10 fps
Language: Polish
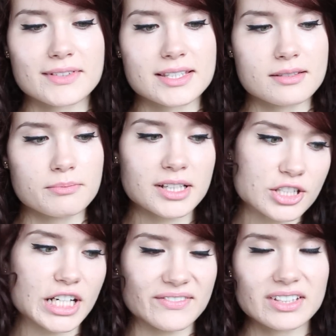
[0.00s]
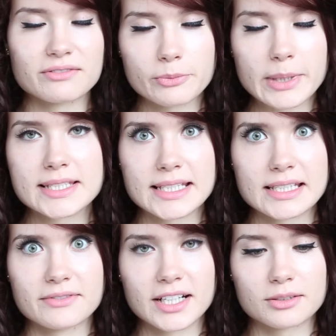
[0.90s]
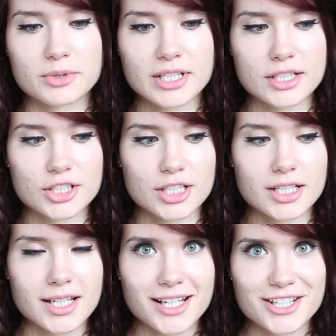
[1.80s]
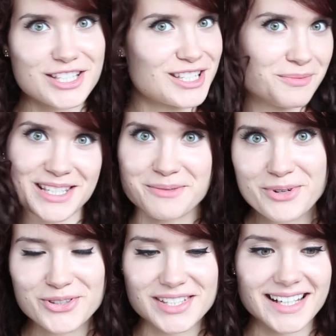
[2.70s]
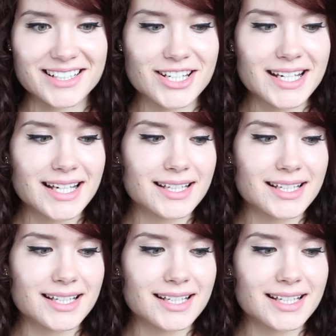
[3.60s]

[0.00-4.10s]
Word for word: więc to bardzo ciekawe informacje i warto myślę, że się z nimi zapoznać.